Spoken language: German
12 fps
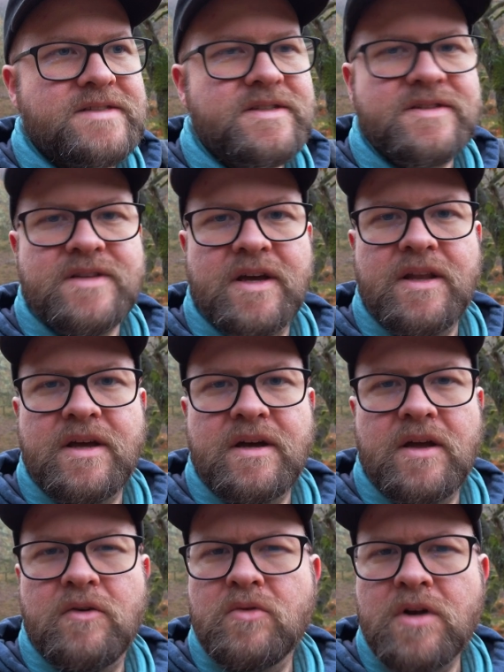es ist
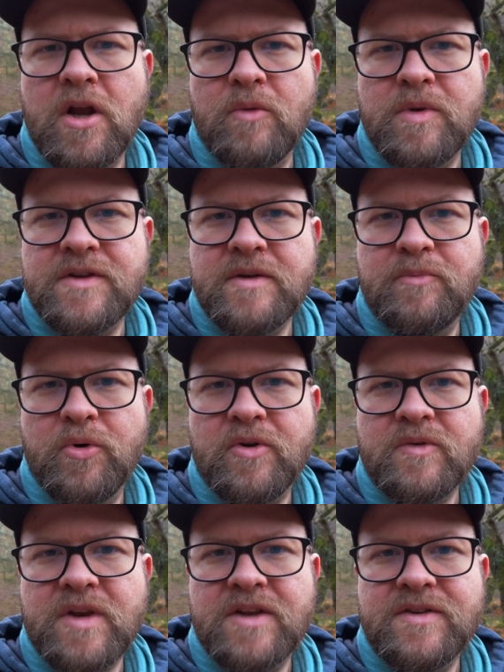eine, eine unglaubliche
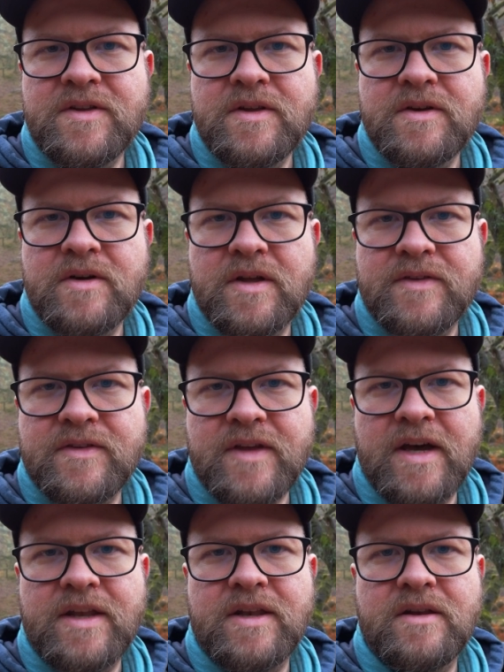Bürokratie, es
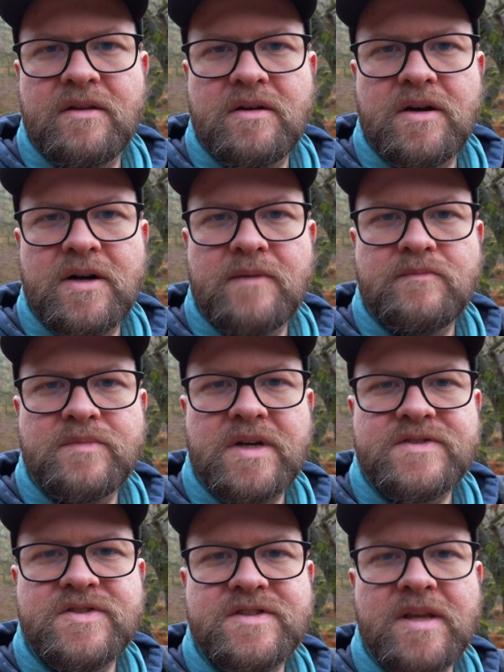ist ein, ähm,
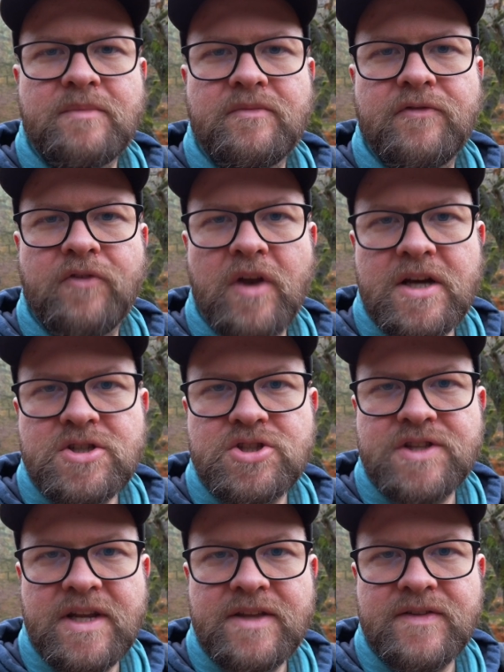ein System voller
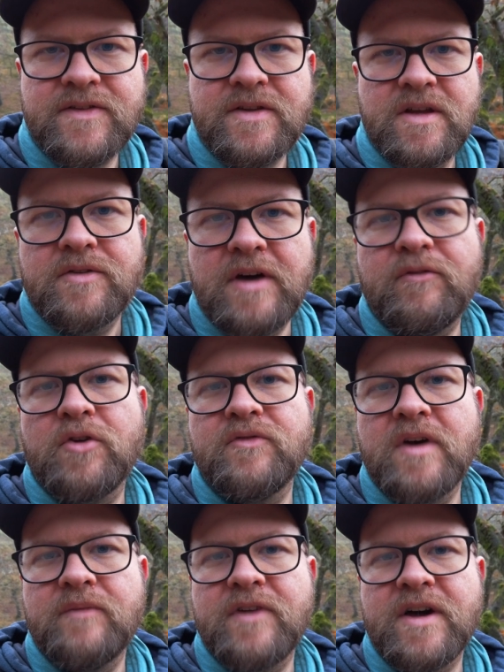Stress. Da
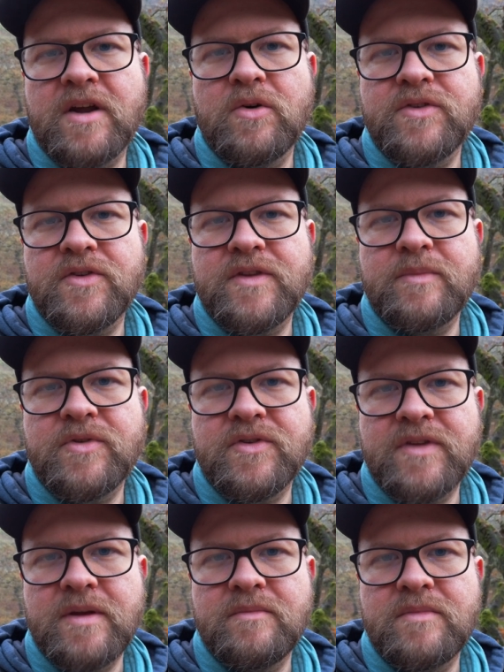wollten wir einfach raus aus dem
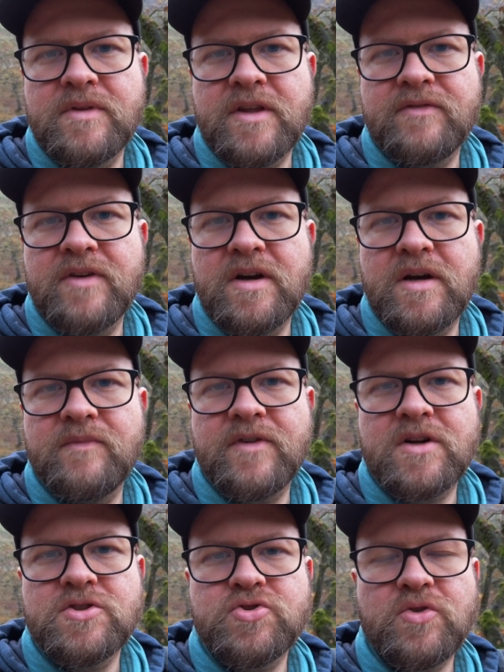System, dass wir
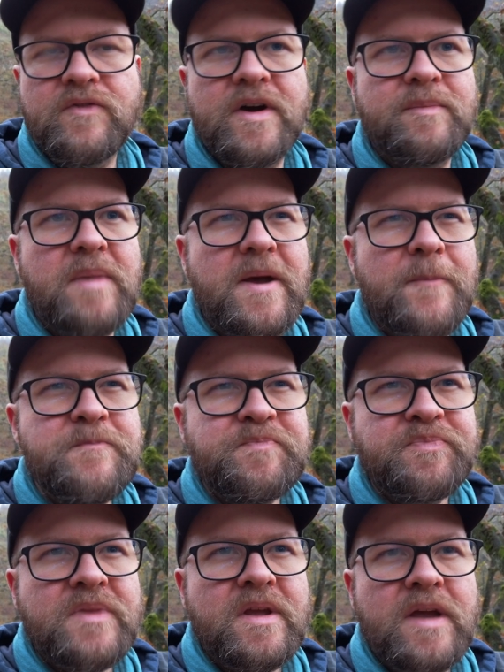einfach ein Stück weit mehr
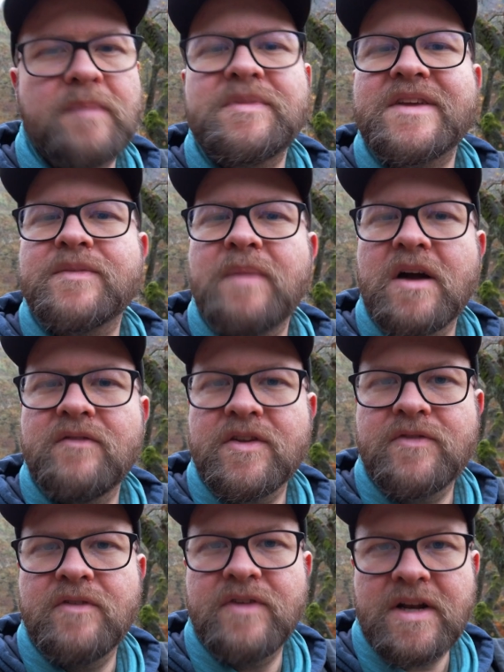eben das machen,
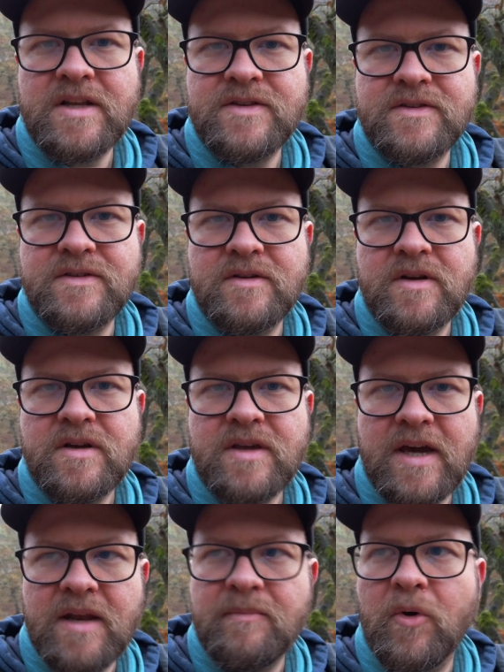was wir wirklich
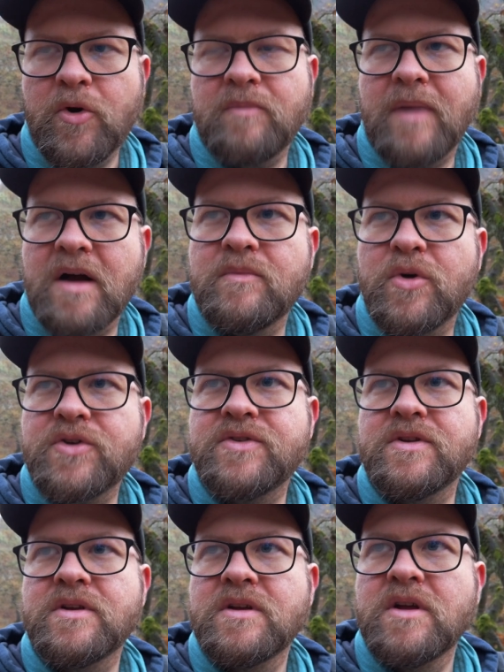gerne machen
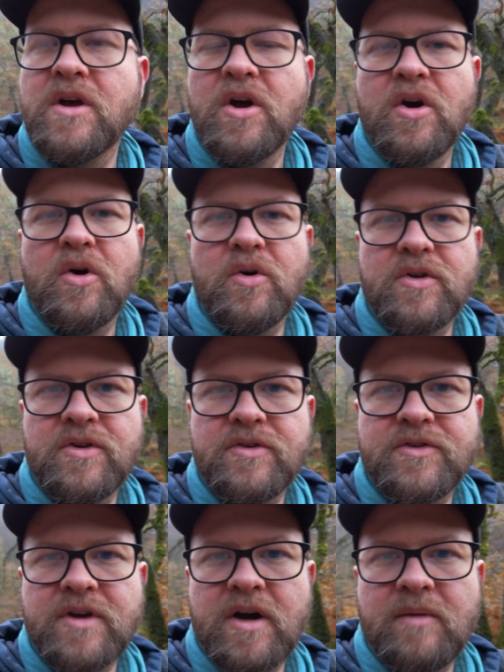möchten.
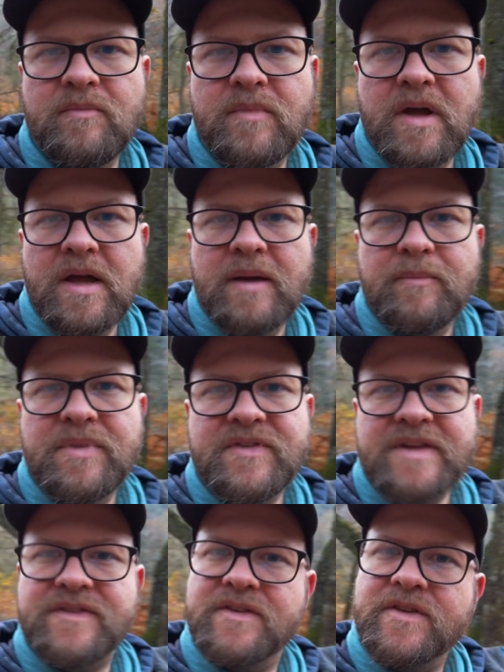Und ähm, bis
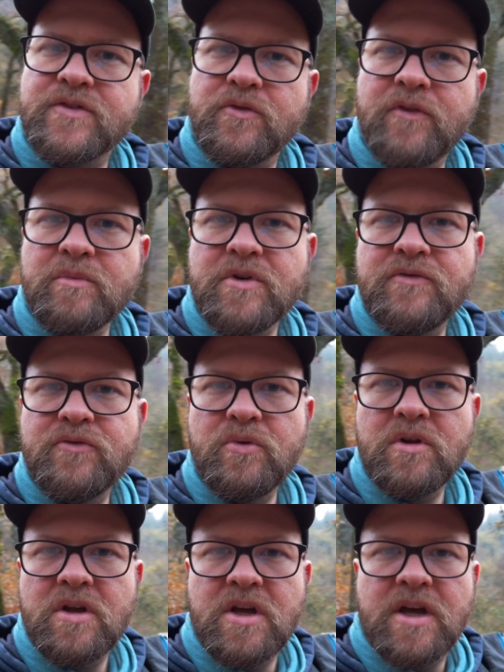jetzt ist es so vom
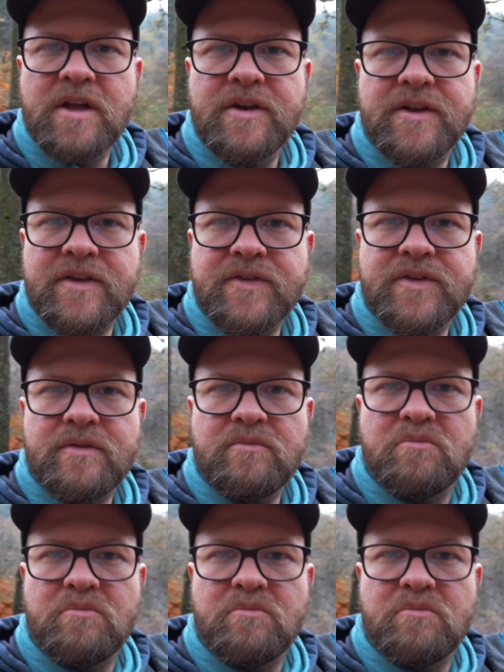Gefühl, dass,